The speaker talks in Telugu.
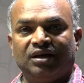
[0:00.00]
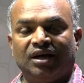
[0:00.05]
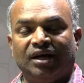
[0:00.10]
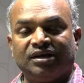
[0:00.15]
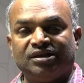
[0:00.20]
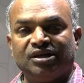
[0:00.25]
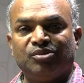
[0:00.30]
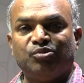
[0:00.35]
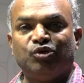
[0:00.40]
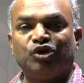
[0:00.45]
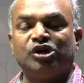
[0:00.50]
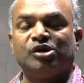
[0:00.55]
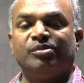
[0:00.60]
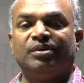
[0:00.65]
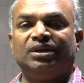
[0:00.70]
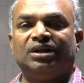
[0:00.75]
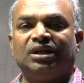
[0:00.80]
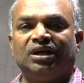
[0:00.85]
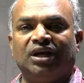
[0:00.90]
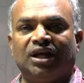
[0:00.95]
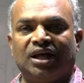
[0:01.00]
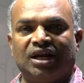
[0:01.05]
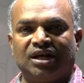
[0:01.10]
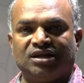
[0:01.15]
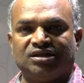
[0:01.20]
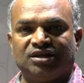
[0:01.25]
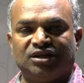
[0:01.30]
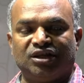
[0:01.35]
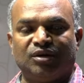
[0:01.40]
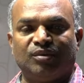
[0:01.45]
అయితే ముఖ్యమంత్రి నారా
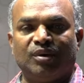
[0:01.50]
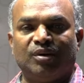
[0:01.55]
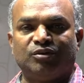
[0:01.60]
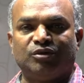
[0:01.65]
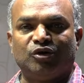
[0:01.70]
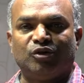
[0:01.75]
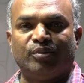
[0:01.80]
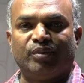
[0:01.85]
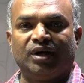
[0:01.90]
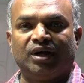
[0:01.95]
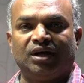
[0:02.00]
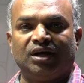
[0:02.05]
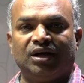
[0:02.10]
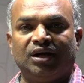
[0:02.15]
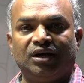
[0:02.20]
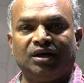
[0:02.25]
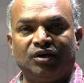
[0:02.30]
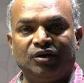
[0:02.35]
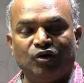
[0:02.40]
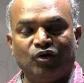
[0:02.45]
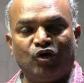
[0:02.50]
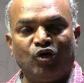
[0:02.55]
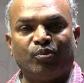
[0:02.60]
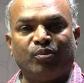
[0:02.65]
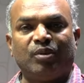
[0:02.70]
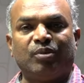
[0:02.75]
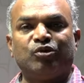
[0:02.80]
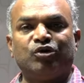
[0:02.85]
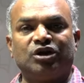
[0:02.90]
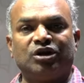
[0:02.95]
చంద్రబాబుతో పాటుగా ఉప
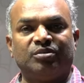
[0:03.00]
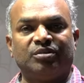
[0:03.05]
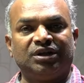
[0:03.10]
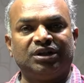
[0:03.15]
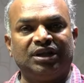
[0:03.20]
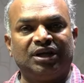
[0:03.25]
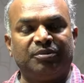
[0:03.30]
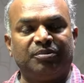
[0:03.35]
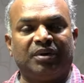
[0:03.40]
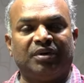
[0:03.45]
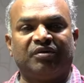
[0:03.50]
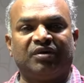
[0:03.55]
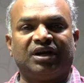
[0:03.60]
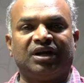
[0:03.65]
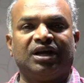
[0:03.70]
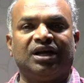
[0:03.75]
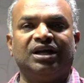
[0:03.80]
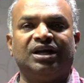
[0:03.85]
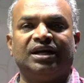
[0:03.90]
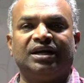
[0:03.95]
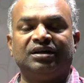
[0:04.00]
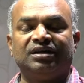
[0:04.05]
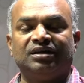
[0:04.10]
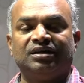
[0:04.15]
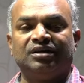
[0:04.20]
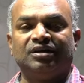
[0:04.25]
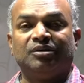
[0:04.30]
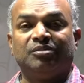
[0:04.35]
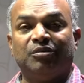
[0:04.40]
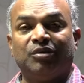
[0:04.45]
ముఖ్యమంత్రి పవన్ కళ్యాణ్
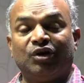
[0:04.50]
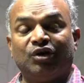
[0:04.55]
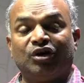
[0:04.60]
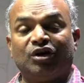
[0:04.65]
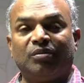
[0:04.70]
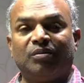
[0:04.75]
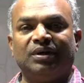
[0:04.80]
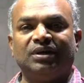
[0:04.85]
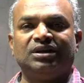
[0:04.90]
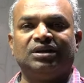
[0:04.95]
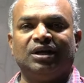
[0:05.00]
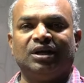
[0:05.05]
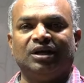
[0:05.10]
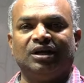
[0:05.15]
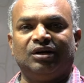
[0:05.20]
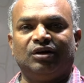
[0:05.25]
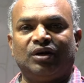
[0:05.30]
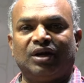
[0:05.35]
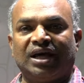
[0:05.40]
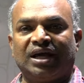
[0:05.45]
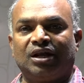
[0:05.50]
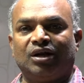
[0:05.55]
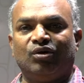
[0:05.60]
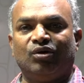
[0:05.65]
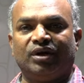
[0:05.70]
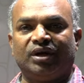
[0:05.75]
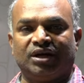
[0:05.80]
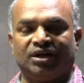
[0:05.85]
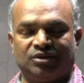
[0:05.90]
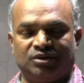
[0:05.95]
మరొక మంత్రి నారా
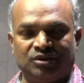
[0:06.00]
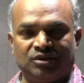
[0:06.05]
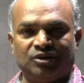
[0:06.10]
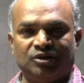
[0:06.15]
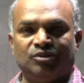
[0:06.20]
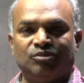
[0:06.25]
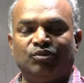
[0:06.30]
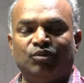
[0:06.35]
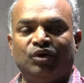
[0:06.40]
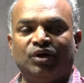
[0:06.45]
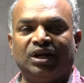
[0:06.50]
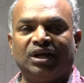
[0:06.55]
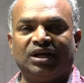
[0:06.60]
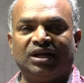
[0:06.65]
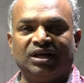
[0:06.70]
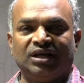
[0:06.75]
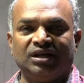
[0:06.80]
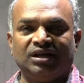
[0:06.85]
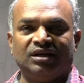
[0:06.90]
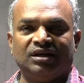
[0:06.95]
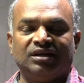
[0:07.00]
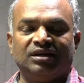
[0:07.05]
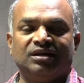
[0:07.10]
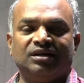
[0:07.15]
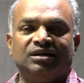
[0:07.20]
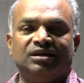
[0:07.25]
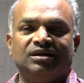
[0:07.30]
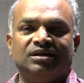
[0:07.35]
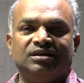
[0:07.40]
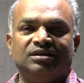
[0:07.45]
లోకేష్ ముగ్గురికి
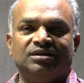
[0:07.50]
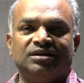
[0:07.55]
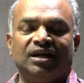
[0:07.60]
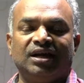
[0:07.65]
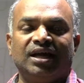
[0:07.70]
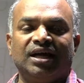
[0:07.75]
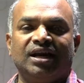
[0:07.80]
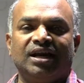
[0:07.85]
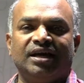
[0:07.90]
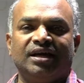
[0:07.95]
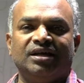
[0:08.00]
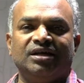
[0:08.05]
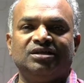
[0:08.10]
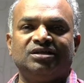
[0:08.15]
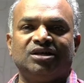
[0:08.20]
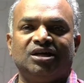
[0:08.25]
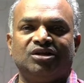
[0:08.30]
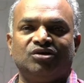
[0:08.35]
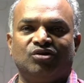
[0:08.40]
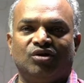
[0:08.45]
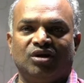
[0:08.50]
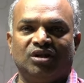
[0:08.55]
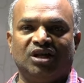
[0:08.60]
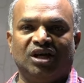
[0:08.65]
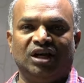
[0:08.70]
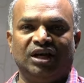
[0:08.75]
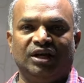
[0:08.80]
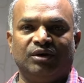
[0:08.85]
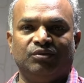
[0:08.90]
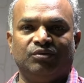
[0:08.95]
జిల్లాల ఇన్ఛార్జ్
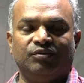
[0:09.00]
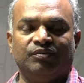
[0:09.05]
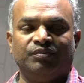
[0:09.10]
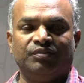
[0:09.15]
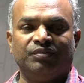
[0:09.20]
హోదాలు లేవు